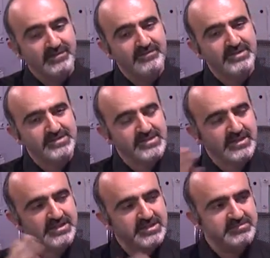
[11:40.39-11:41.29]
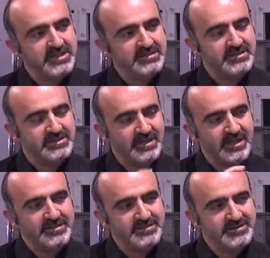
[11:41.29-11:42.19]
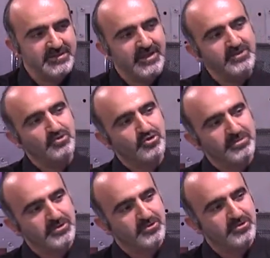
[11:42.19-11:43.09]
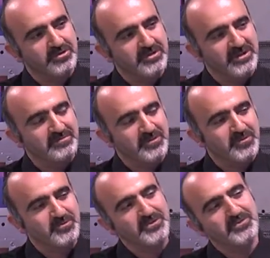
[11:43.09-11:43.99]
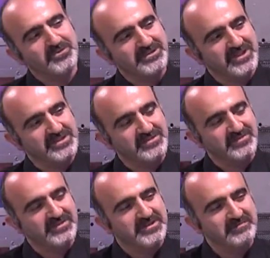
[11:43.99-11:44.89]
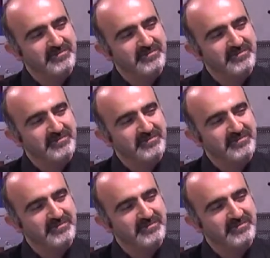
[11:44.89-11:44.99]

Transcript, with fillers: Ve kişisel gelişim teknikleri de hangisi hangi gruba giriyor? Bir de oturup onu da tasnif ettim.